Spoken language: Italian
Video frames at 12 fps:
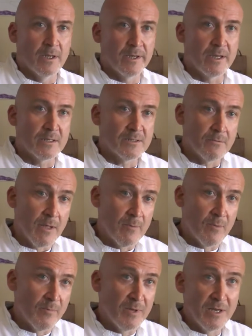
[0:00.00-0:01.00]
Eh,
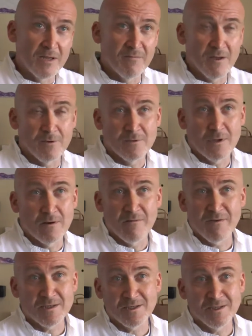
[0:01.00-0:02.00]
seguiamo bambini che vanno da una
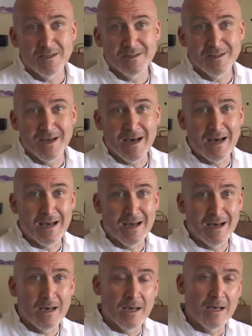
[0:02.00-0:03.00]
fascia di
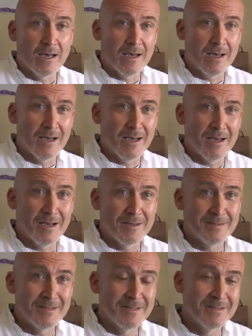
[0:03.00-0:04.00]

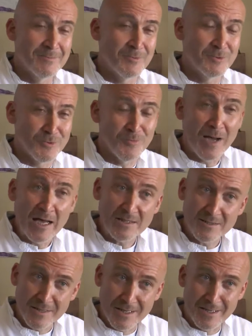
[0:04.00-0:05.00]
età molto
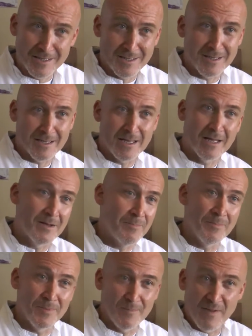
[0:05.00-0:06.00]
bassa alla
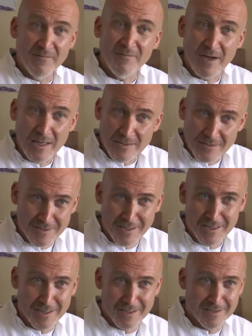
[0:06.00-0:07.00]
prima
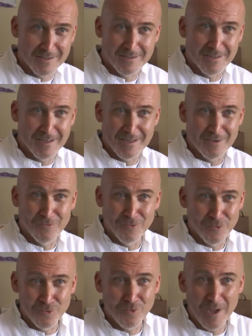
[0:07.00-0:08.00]
infanzia, da
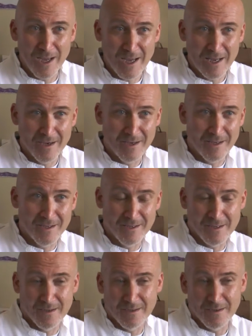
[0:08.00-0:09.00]
uno o due
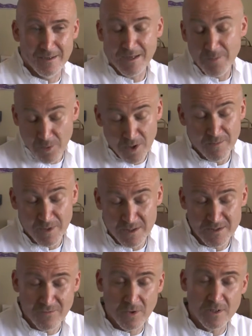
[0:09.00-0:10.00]
anni, anche pochi
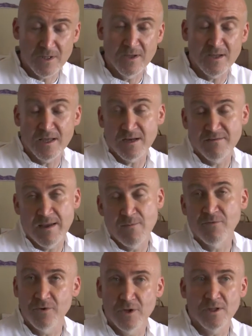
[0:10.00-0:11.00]
mesi a volte, e
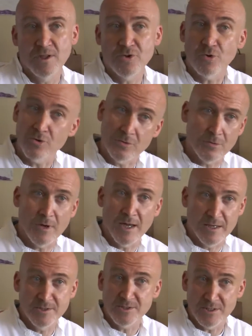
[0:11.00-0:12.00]
arriviamo fino ai 18
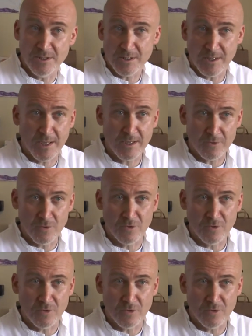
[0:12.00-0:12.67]
anni circa, ecco,